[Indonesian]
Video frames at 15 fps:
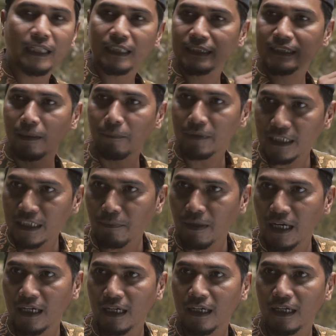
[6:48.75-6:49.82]
yang tidak
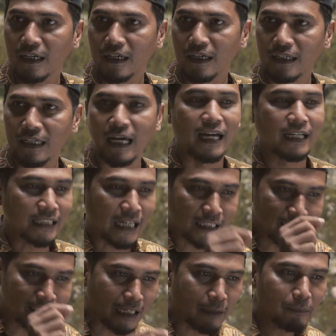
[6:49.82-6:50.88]
menerima nah
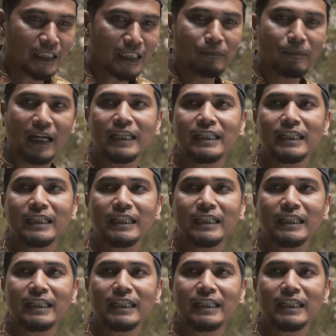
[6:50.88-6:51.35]
yang tidak menerima